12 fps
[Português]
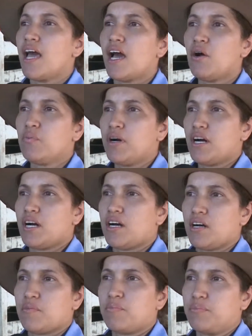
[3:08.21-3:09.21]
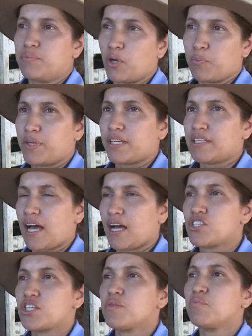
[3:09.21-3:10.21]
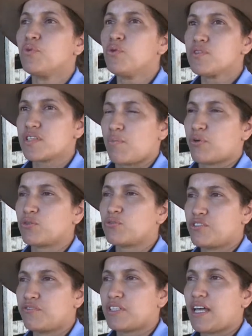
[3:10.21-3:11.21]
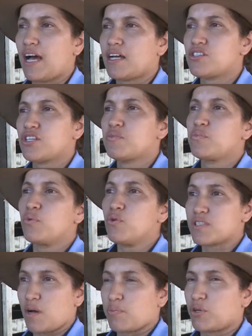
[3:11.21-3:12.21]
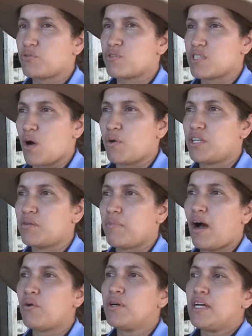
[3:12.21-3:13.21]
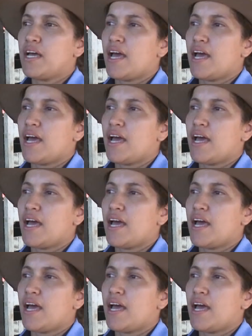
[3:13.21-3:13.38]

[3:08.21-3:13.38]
É uma propriedade que busca produtividade, que busca produção animal.